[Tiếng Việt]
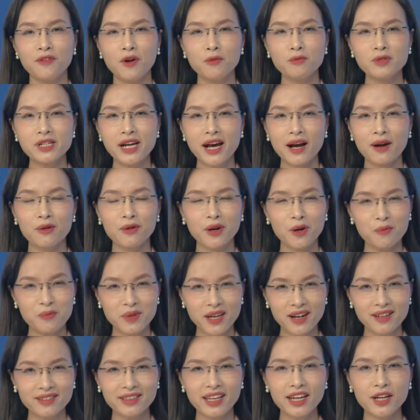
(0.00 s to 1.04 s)
Phong trào
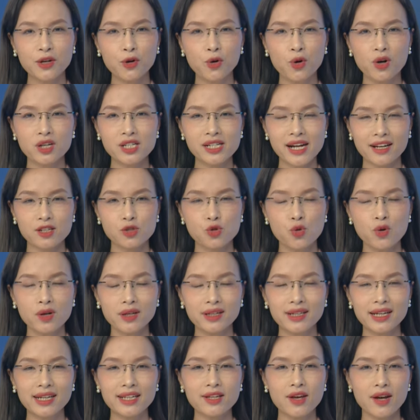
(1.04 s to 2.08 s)
nông dân thi đua sản
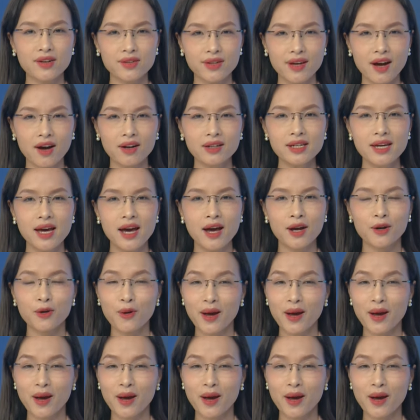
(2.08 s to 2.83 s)
xuất, kinh doanh giỏi,